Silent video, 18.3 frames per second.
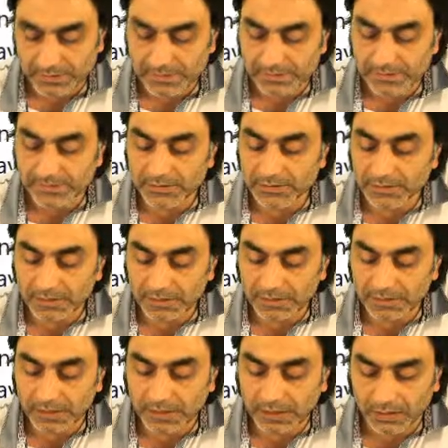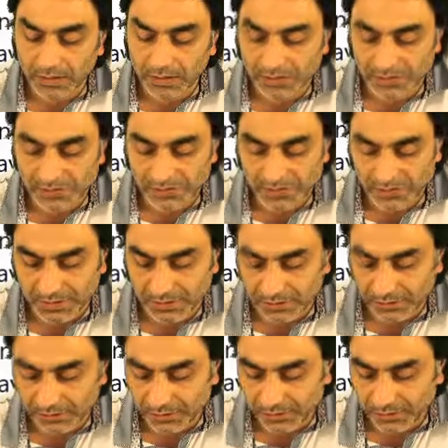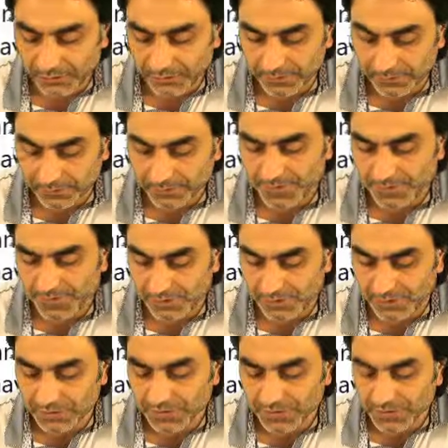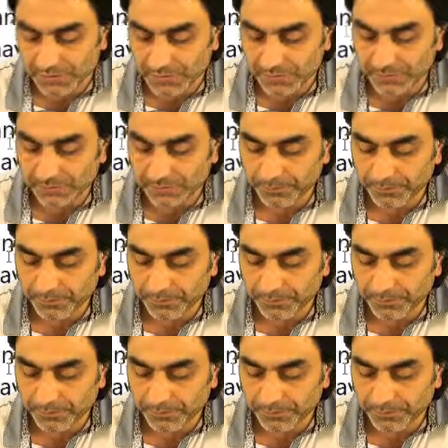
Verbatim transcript: kesinlikle daha gerçekli, gerçekçi